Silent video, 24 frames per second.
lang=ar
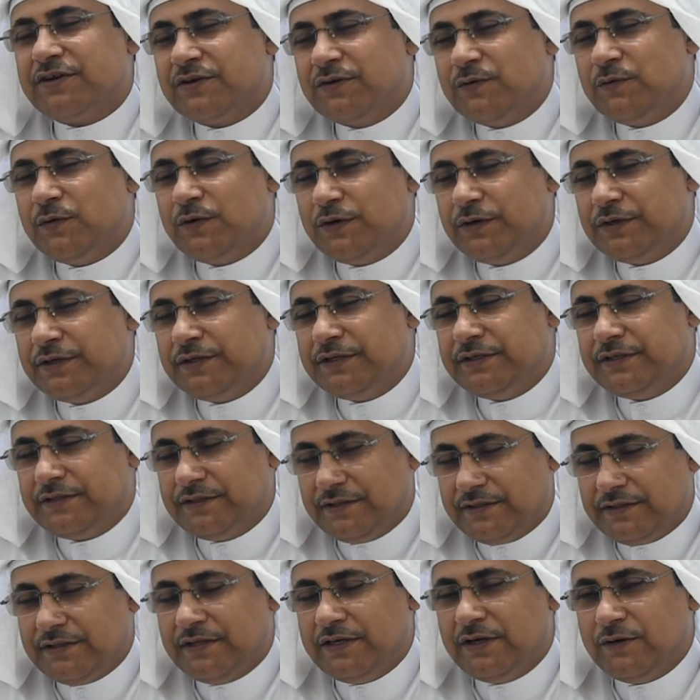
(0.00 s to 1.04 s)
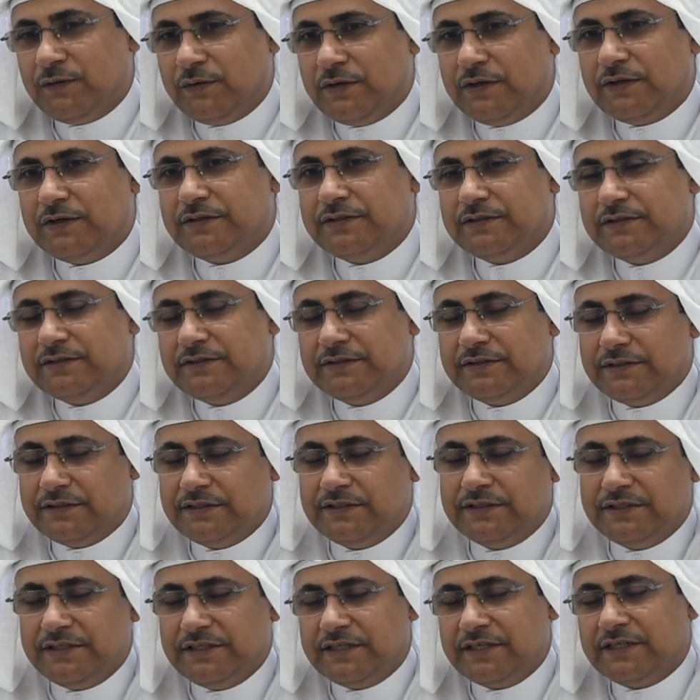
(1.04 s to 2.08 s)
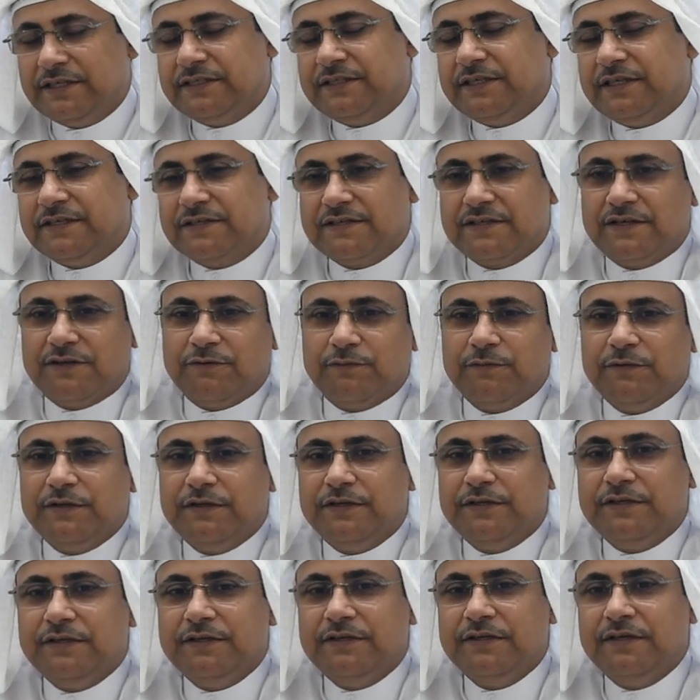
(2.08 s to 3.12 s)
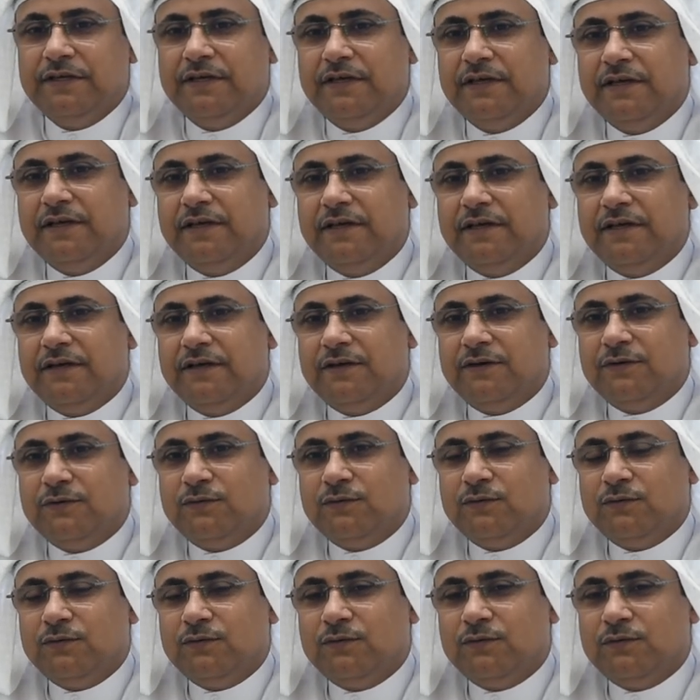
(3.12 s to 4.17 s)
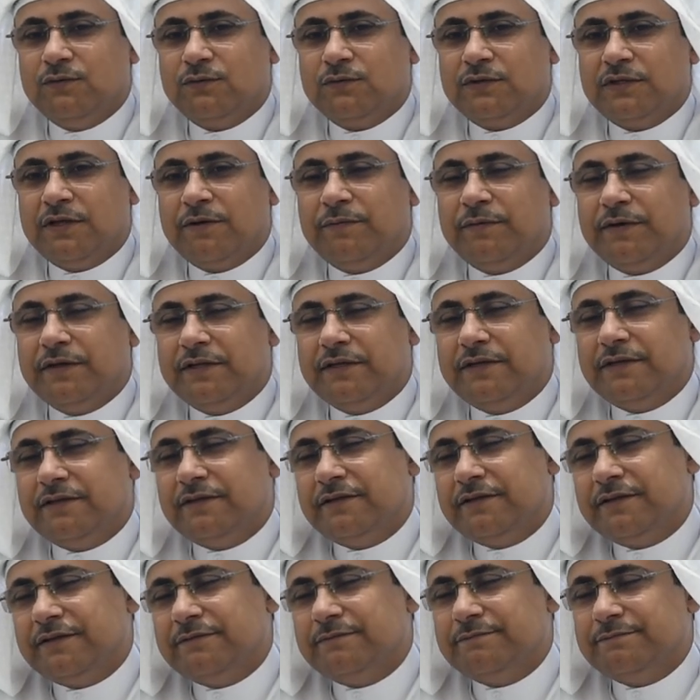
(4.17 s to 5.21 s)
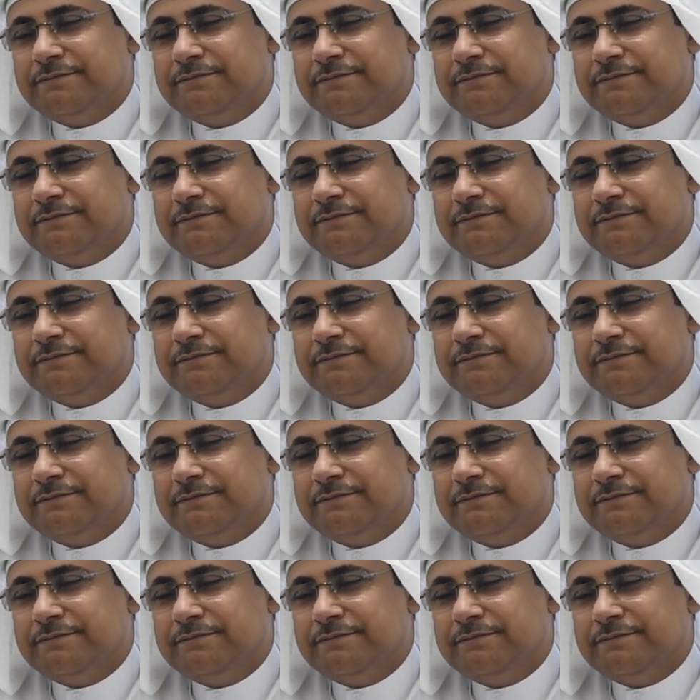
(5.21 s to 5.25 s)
إخواني الأولاد عندي أخت أصغر مني وطبعا